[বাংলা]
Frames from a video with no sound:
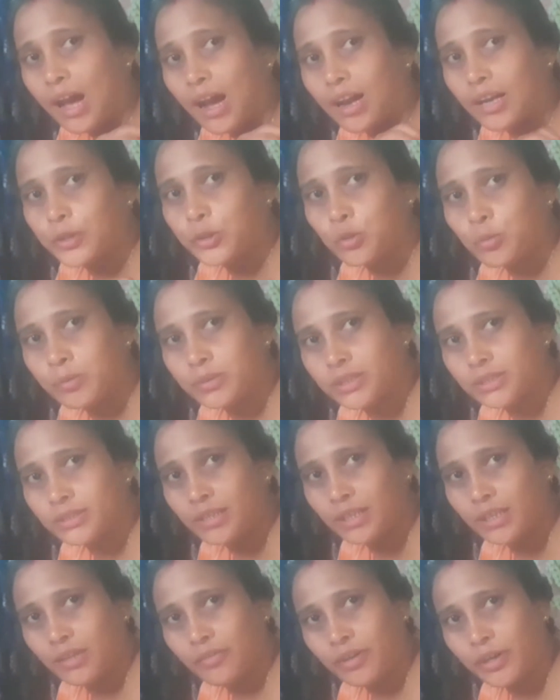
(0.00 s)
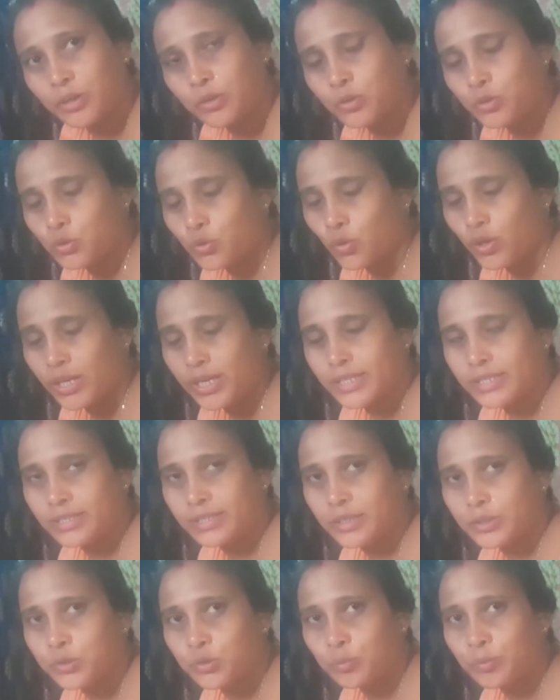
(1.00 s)
আর তোমাদের দাদা ভাইও চলে
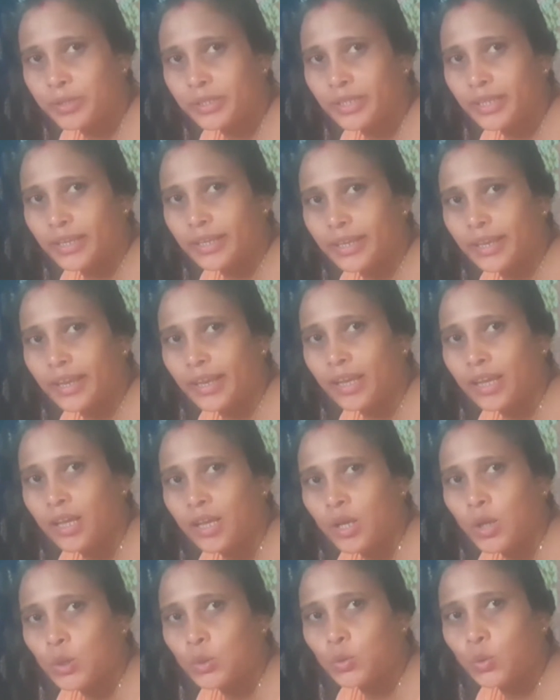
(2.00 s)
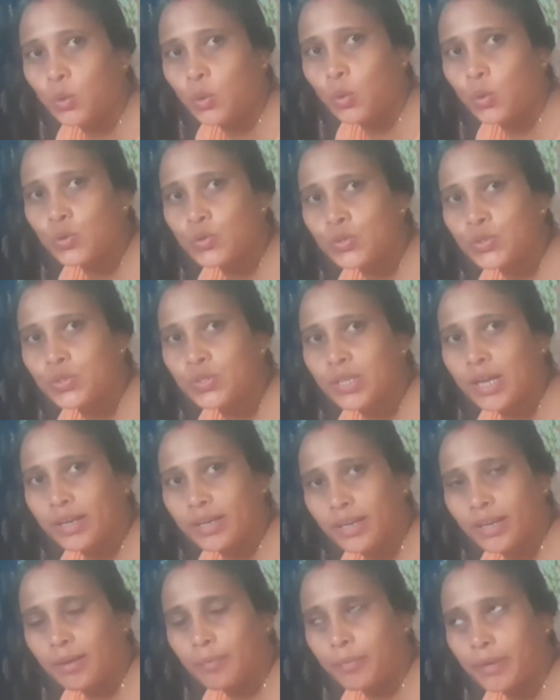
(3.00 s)
এসছে জমি থেকে তো ও
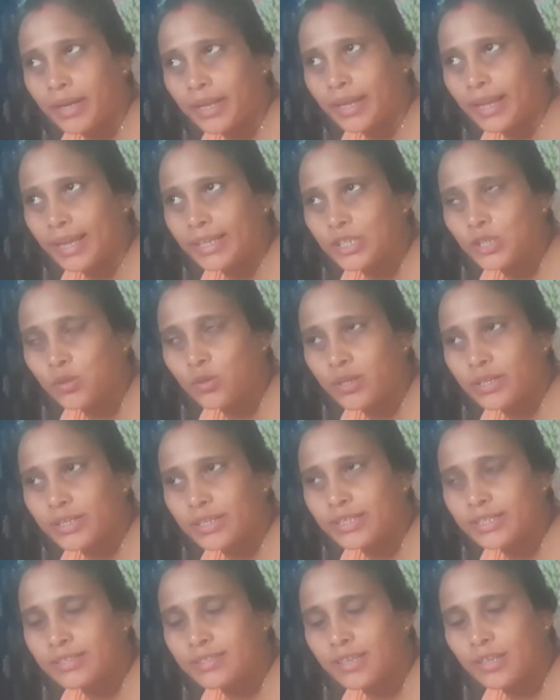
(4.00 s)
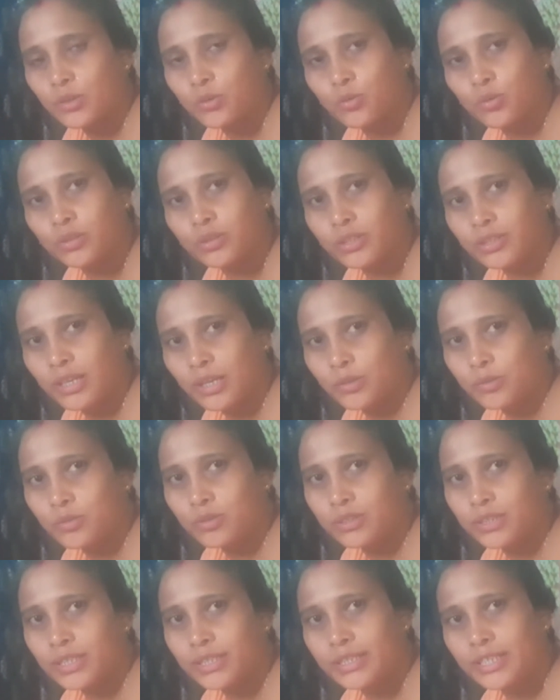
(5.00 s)
স্নানে মানে গেছিলো আর কি স্নান করতে না
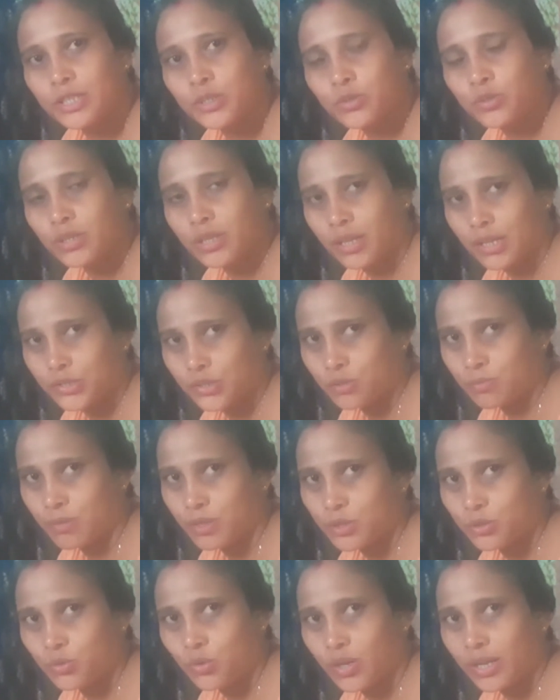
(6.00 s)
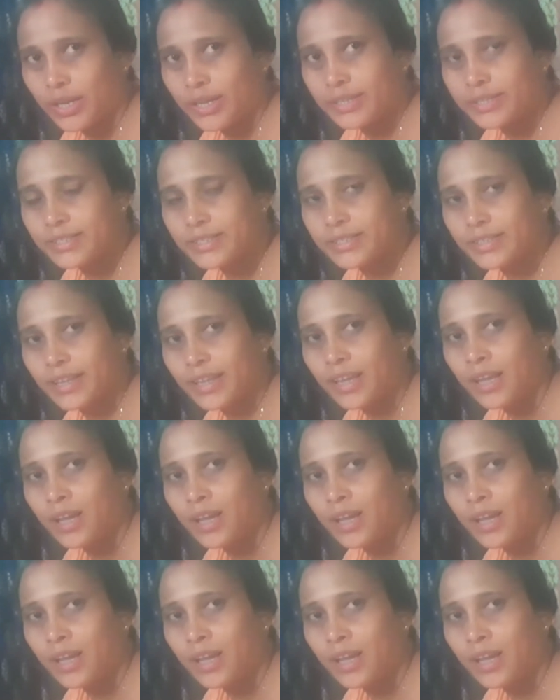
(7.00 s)
করতে তিনজন কাস্টমার চলে এসছে